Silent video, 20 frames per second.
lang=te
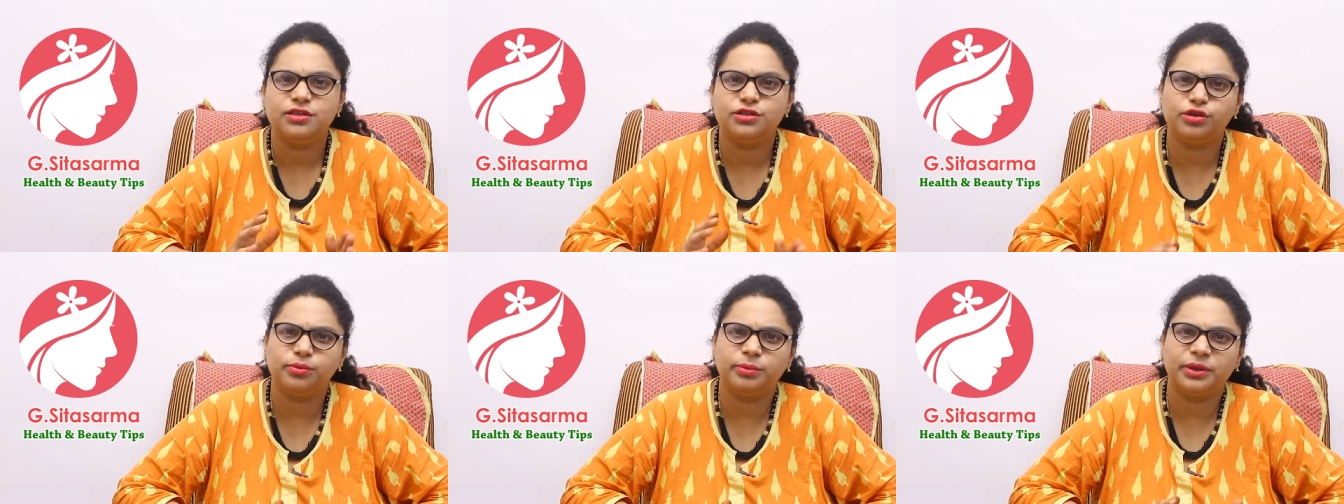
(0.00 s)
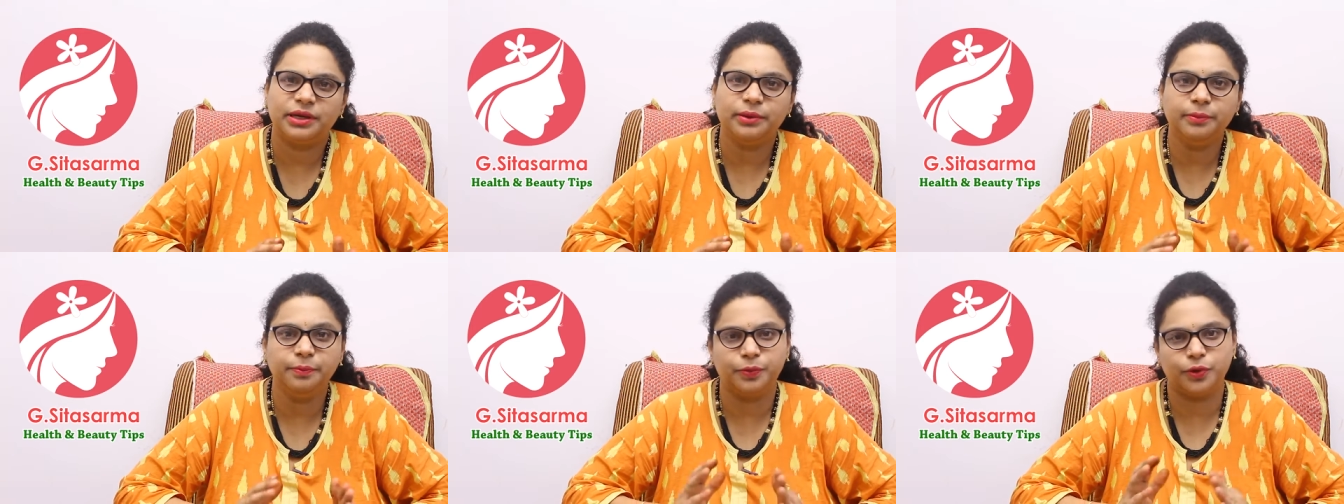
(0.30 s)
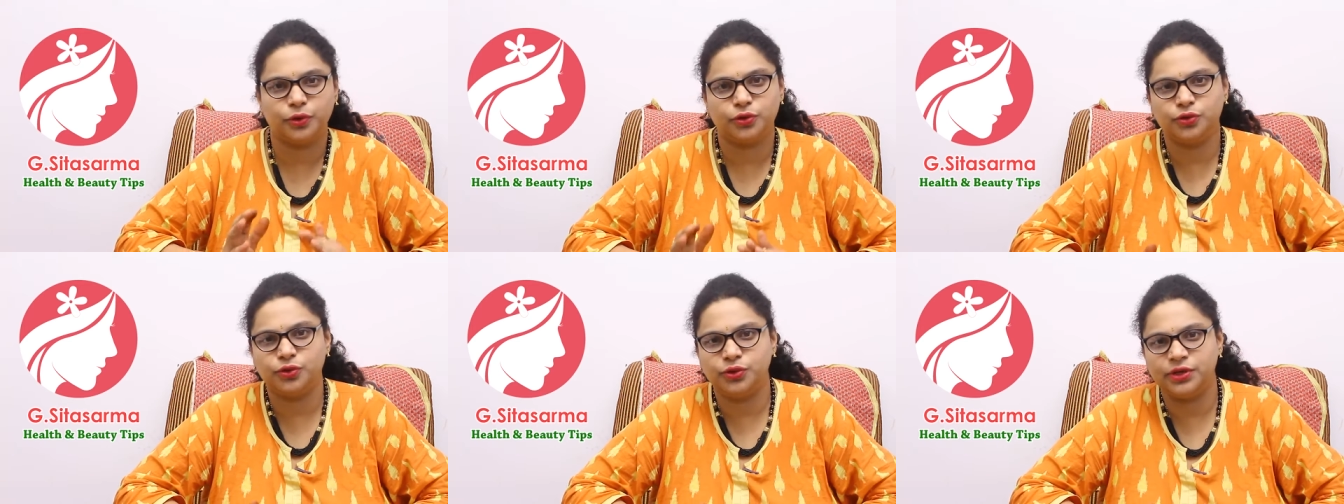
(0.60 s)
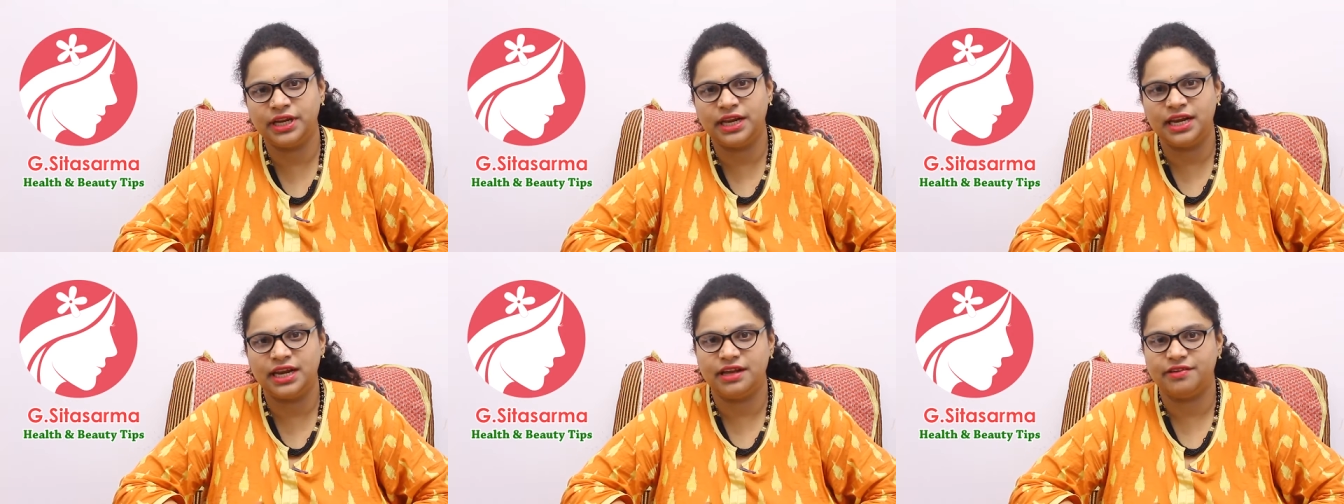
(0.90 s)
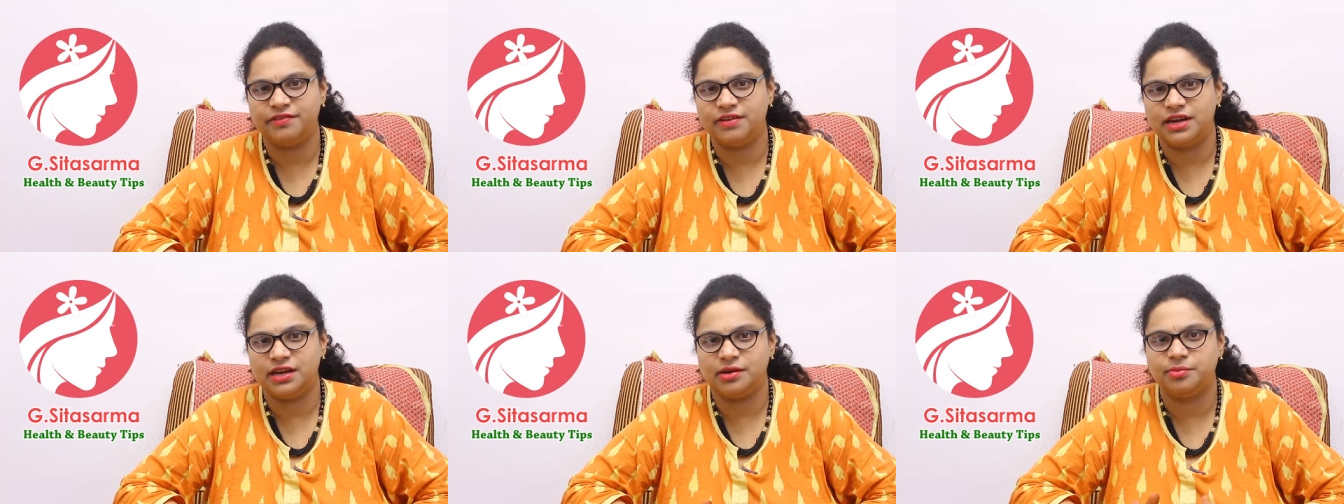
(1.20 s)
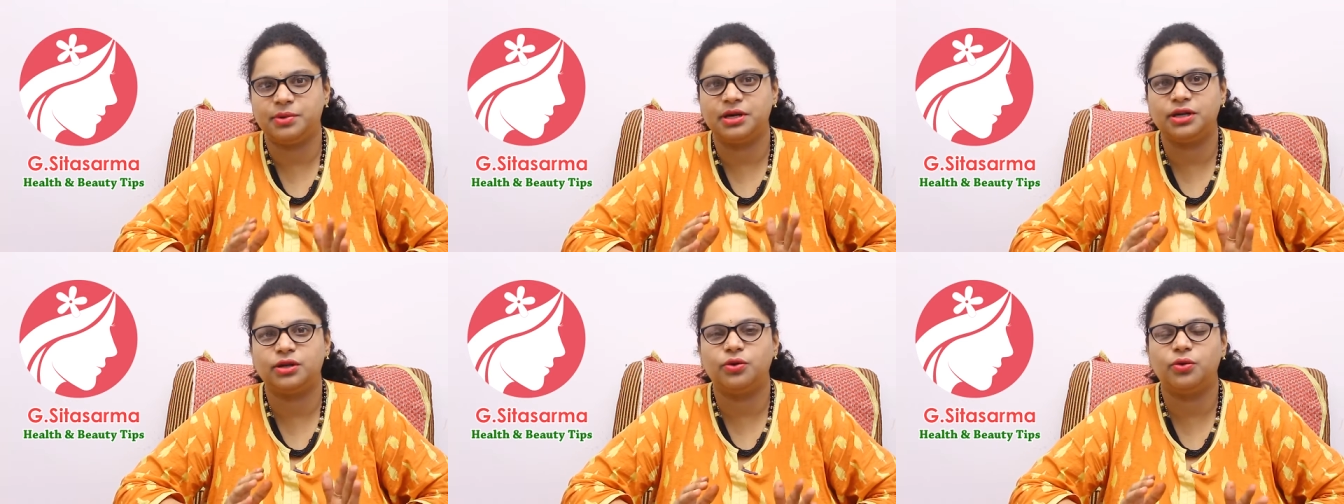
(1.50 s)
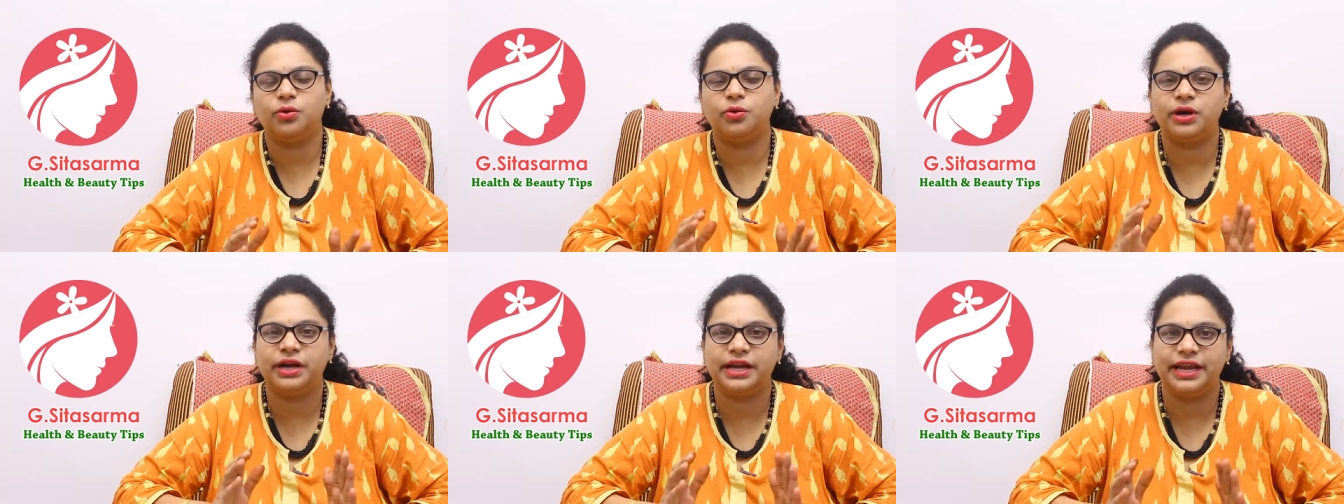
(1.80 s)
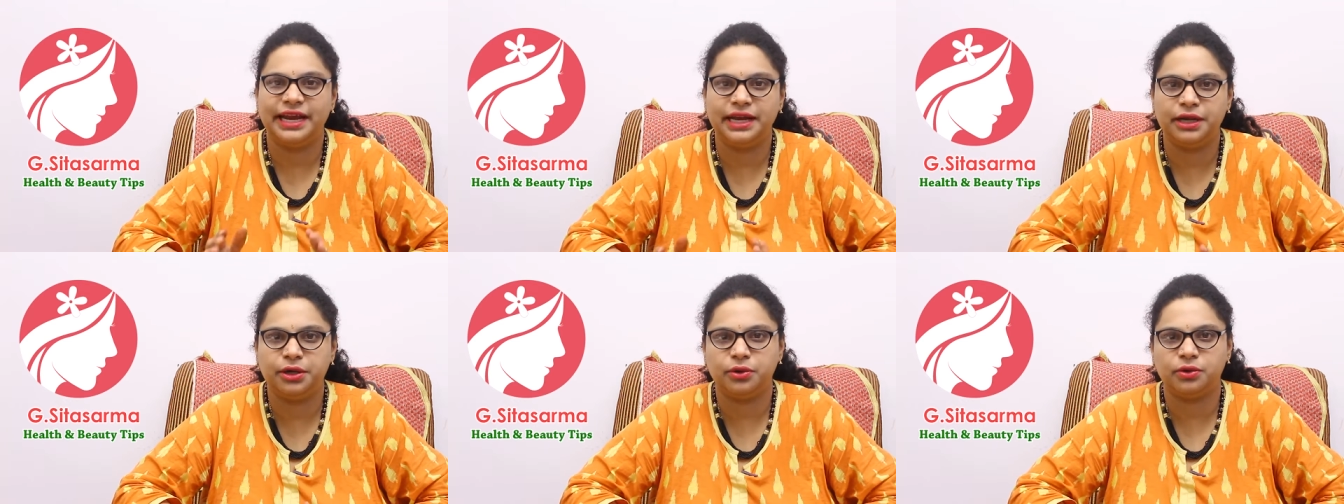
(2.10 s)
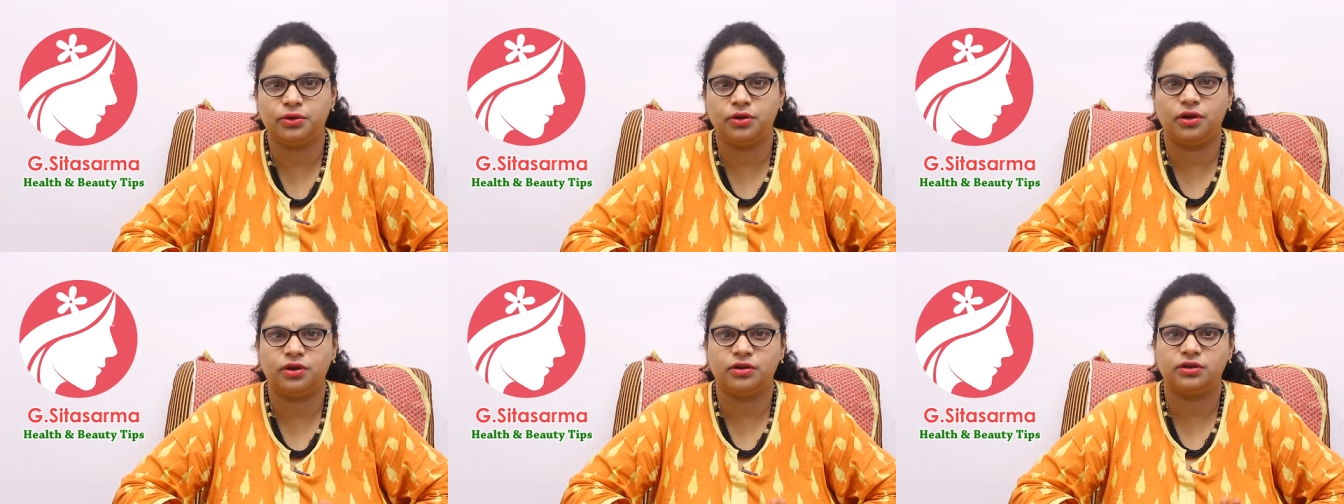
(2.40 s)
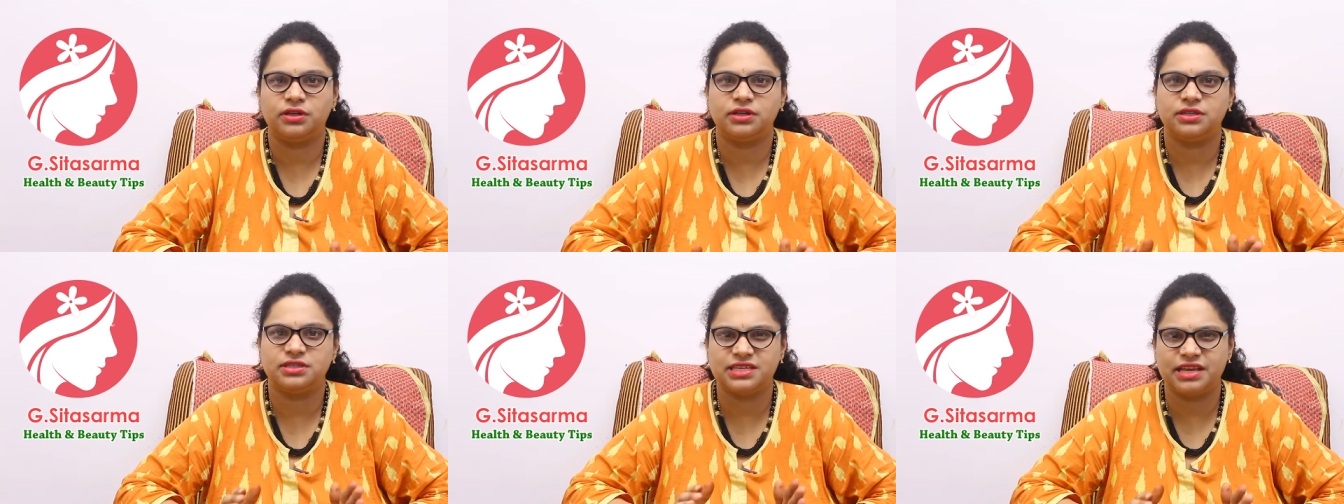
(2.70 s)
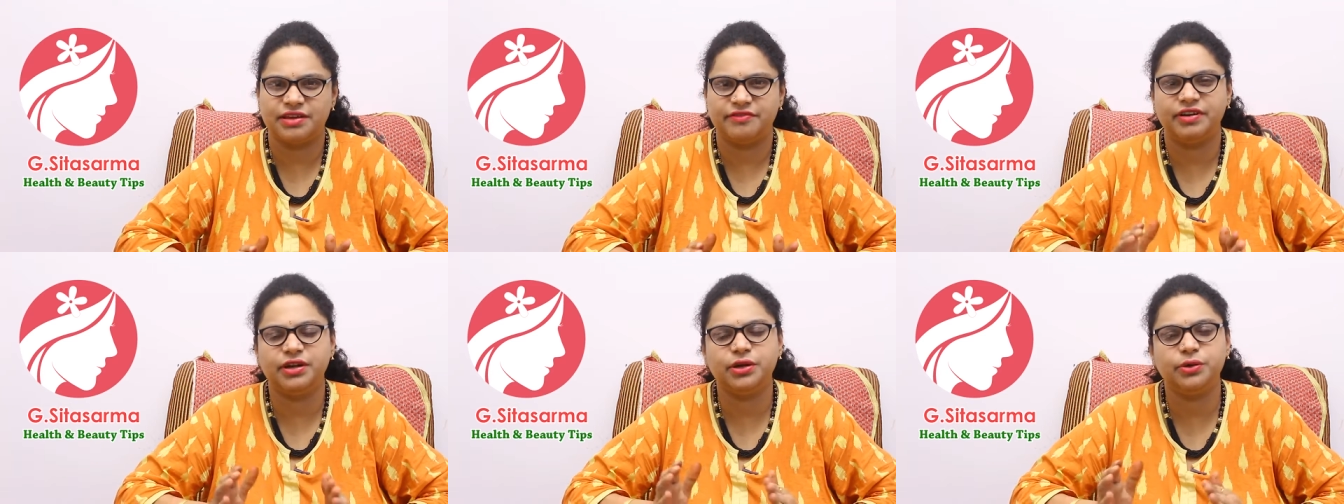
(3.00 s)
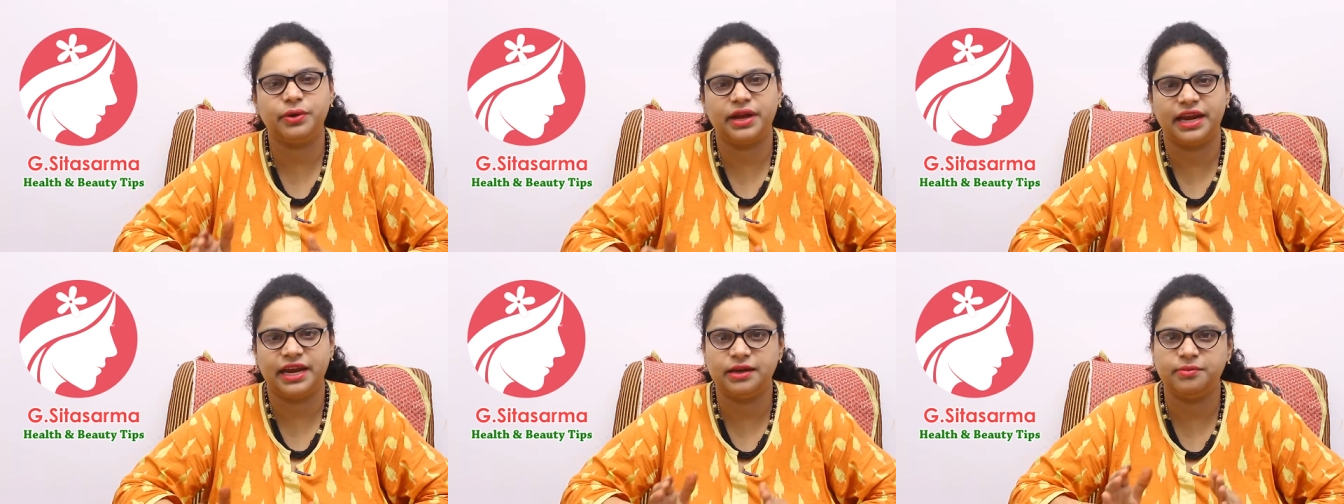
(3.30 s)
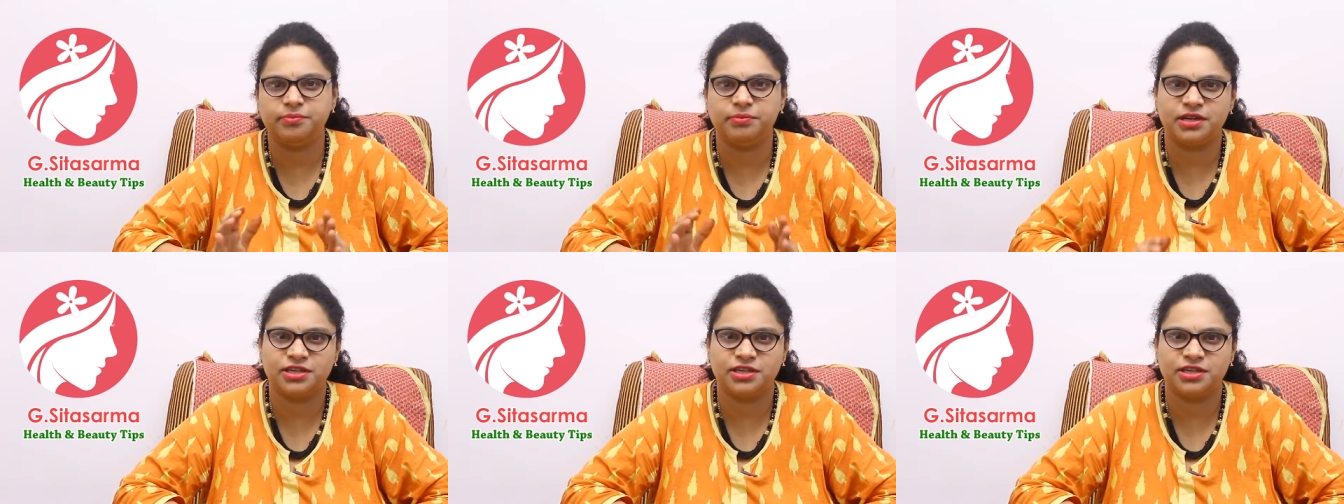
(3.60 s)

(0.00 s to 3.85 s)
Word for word: సో మనం పొద్దున్నే లేవాలన్నమాట ఒక ఎయిట్ ఓ క్లాక్ సెవెన్ టు ఎయిట్